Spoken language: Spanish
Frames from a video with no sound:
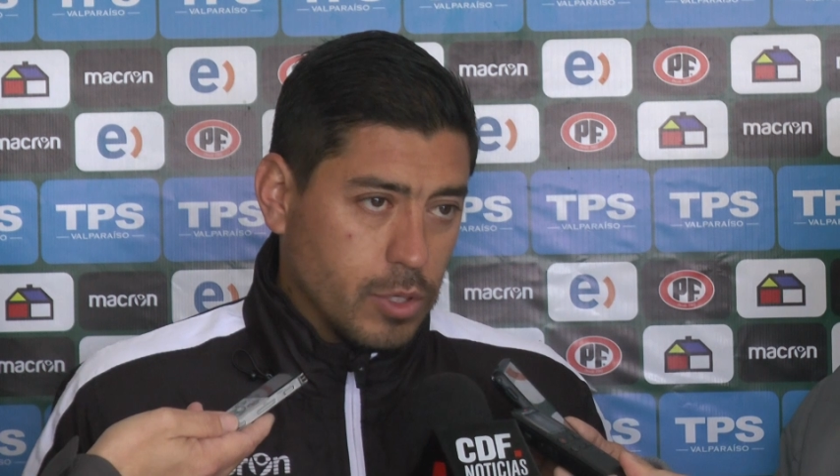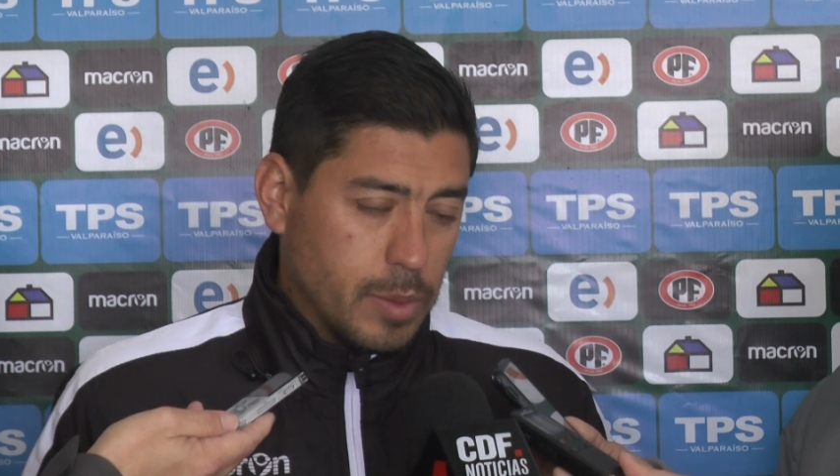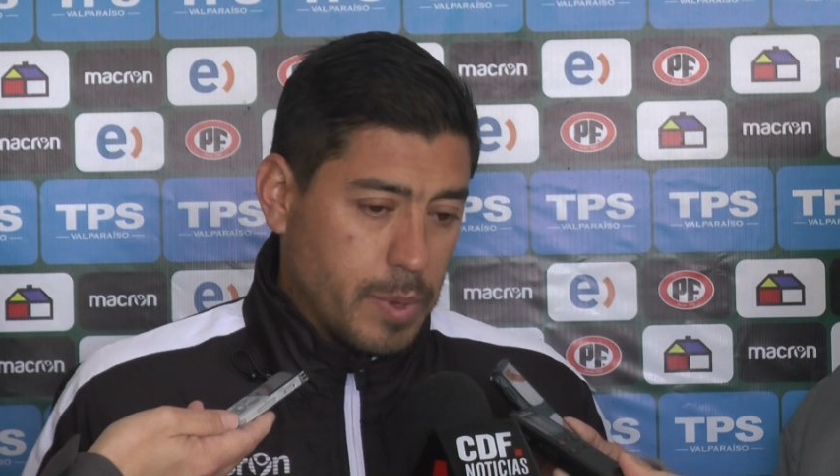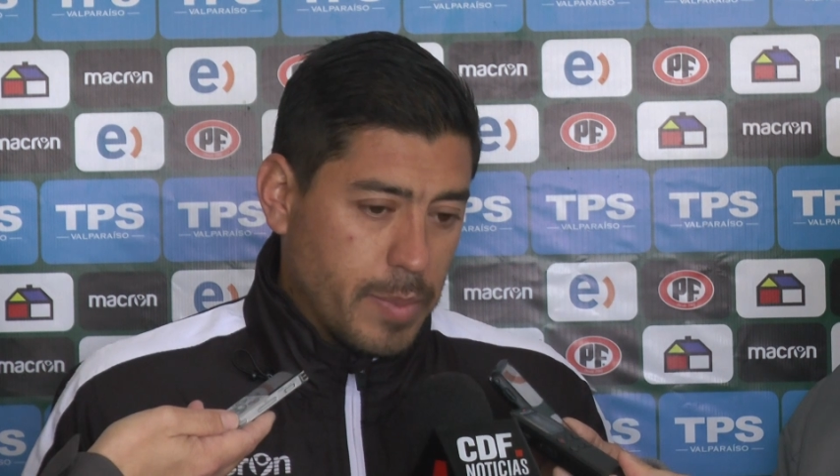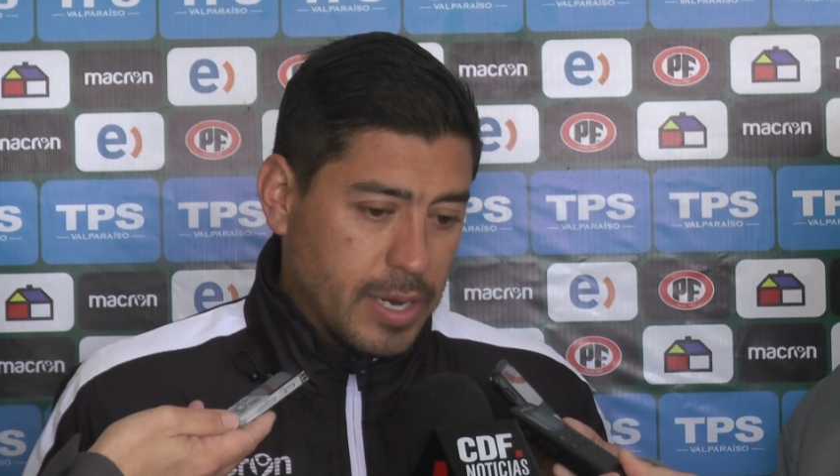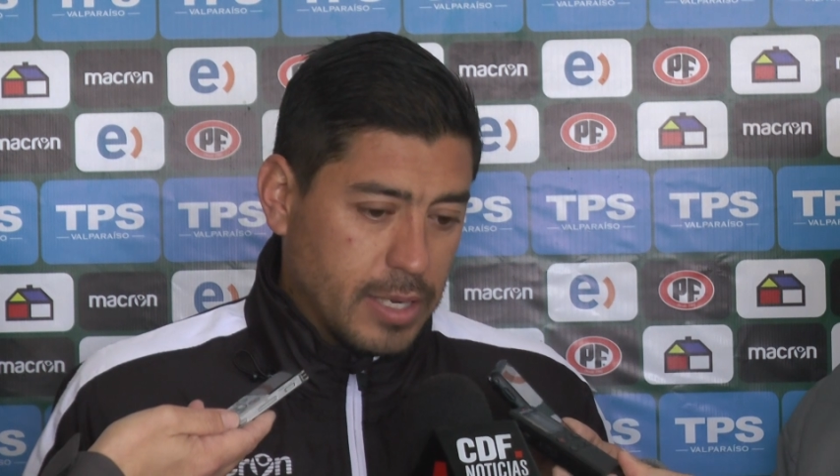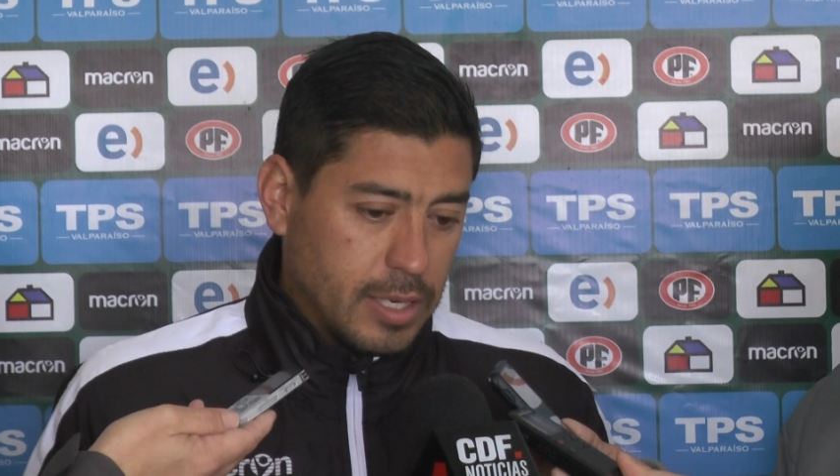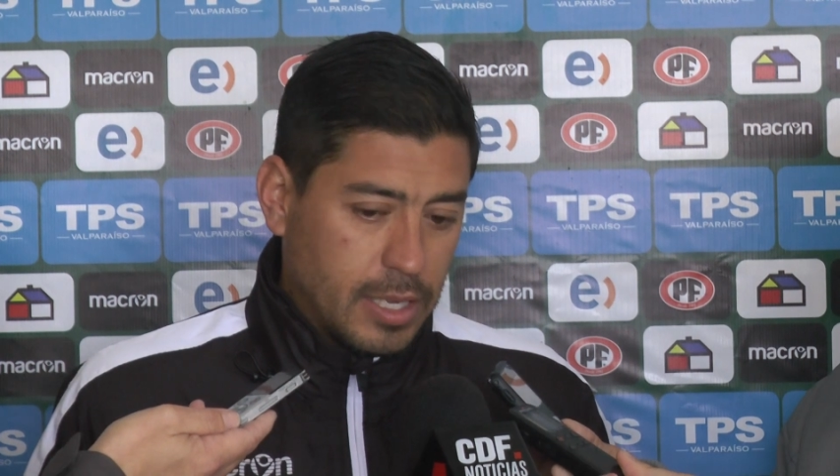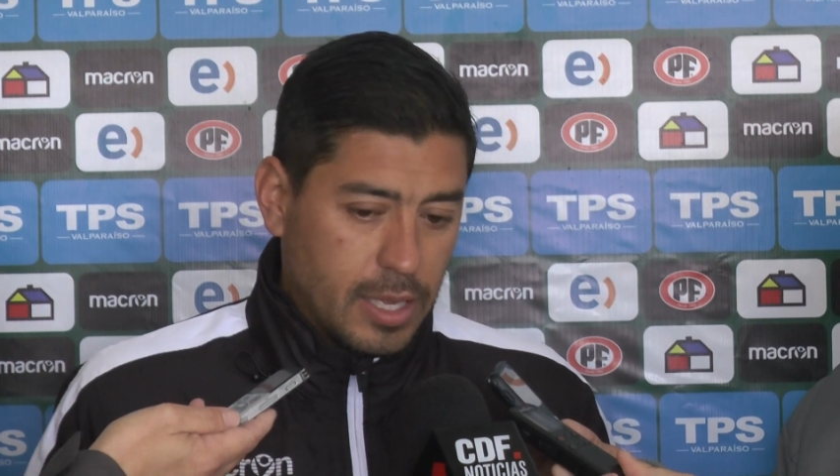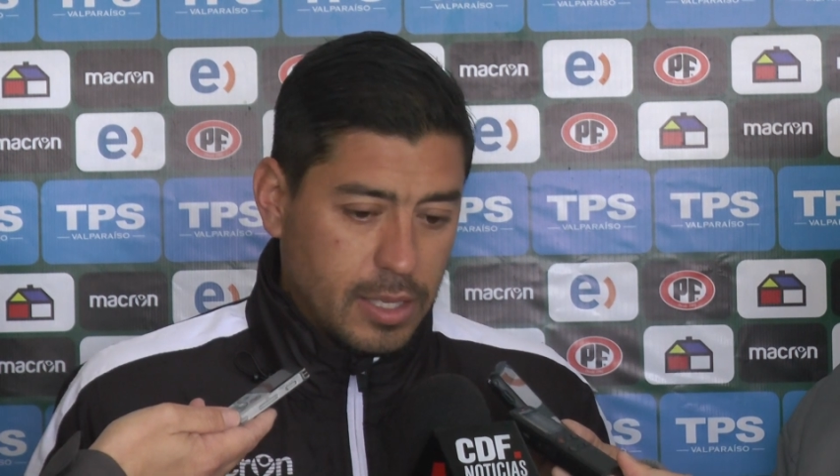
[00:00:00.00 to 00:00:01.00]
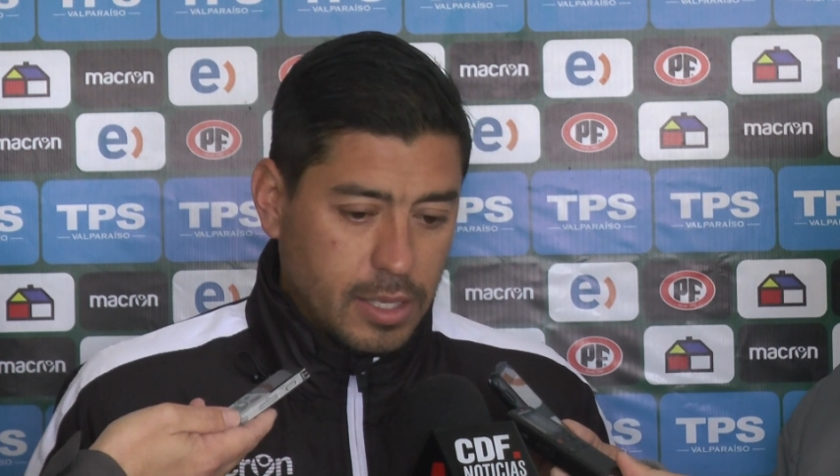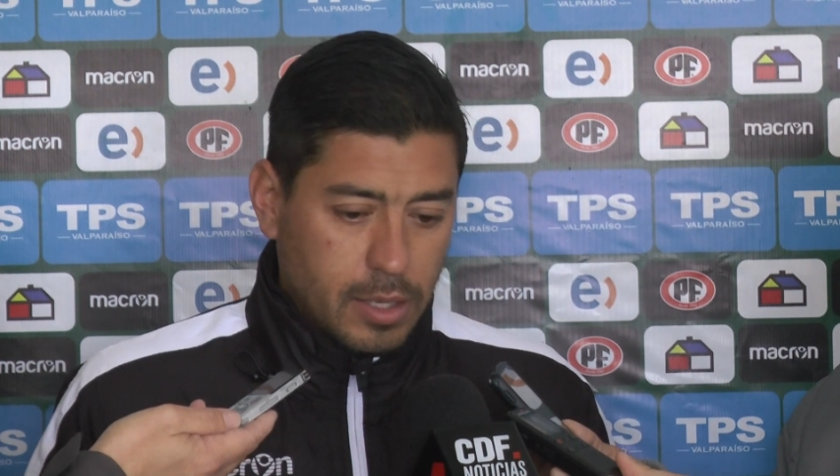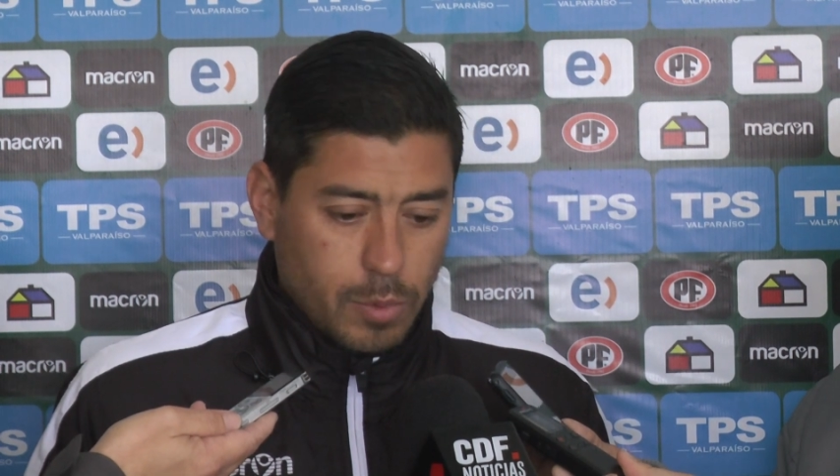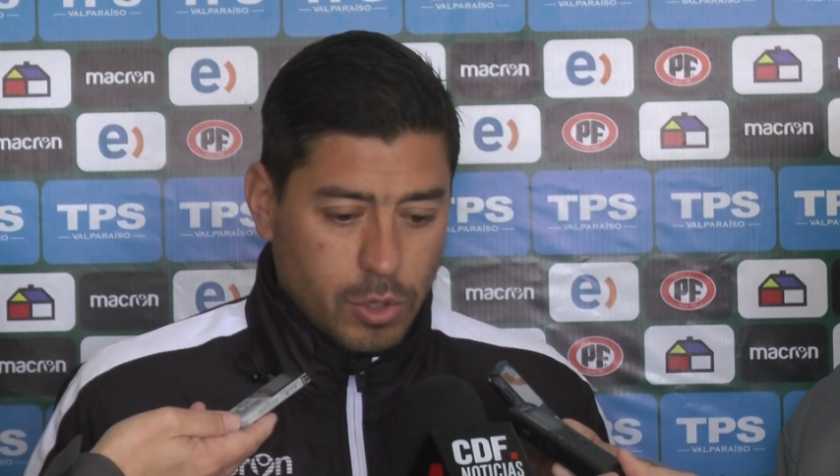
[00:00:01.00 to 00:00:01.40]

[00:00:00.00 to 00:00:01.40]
esas mismas características distintas.